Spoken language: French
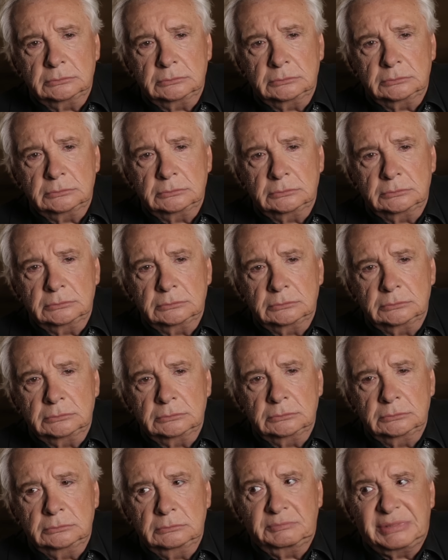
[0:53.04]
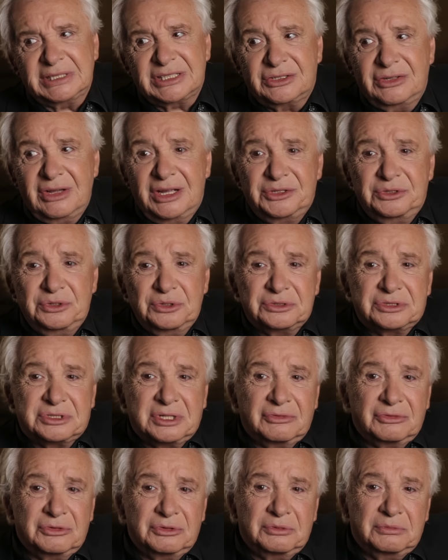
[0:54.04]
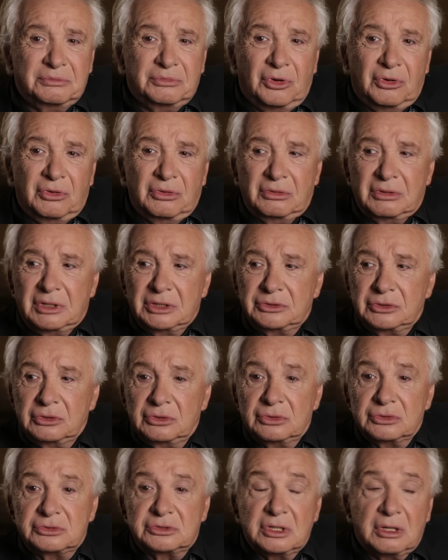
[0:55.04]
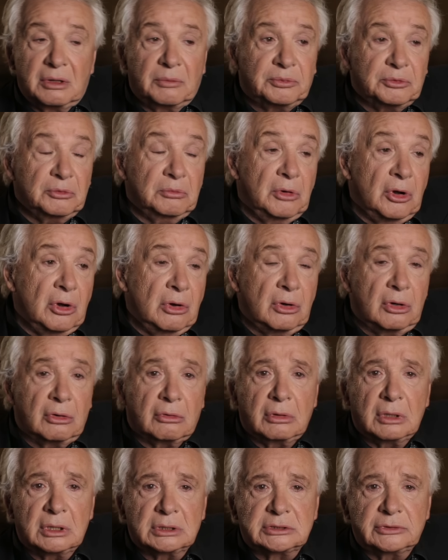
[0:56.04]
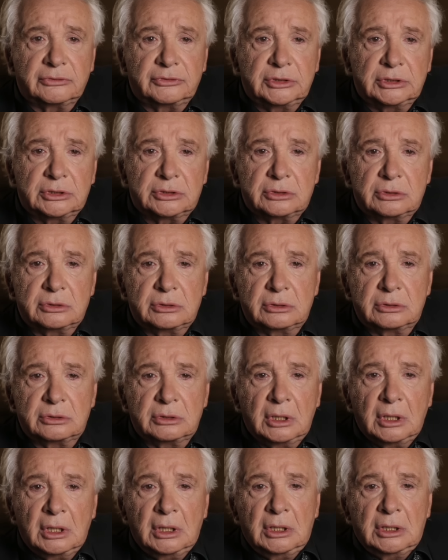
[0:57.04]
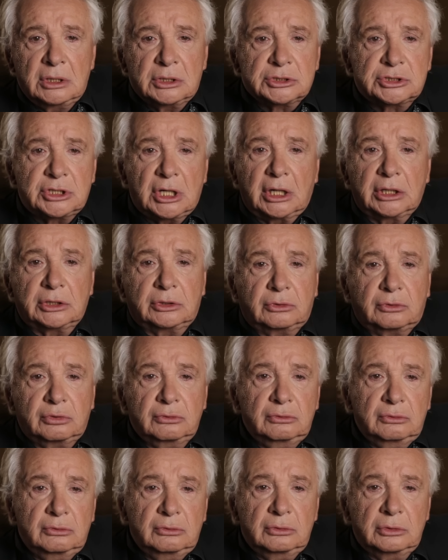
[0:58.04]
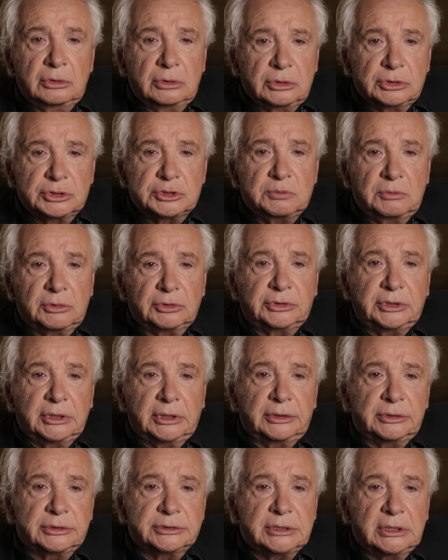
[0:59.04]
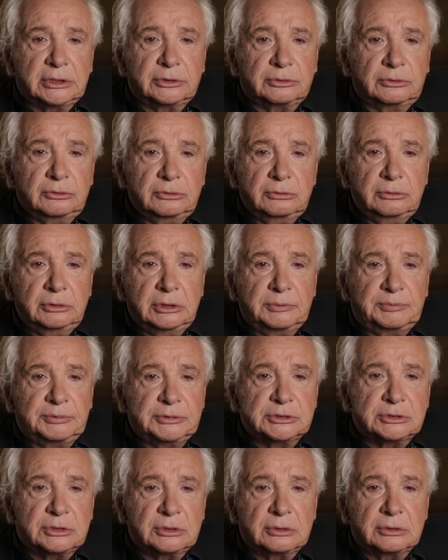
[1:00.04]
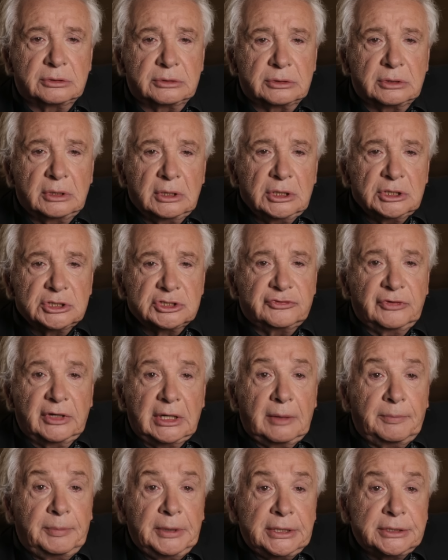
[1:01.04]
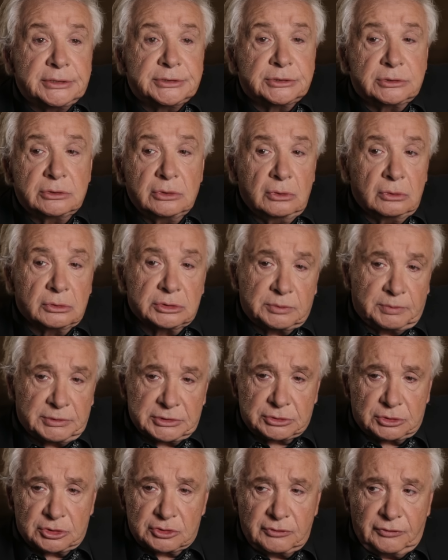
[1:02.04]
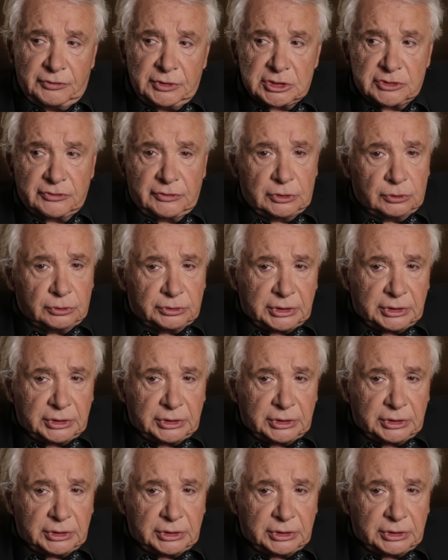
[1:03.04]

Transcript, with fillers: pas tourner d'adieu Parce qu'adieu, c'est euh, bon, adieu, c'est un peu mort, quoi. Ça veut dire, euh, j'arrête tout, euh, je m'enterre dans un trou et puis je, je vais à la pêche. Non, c'est pas ce que je veux faire, je vais aller au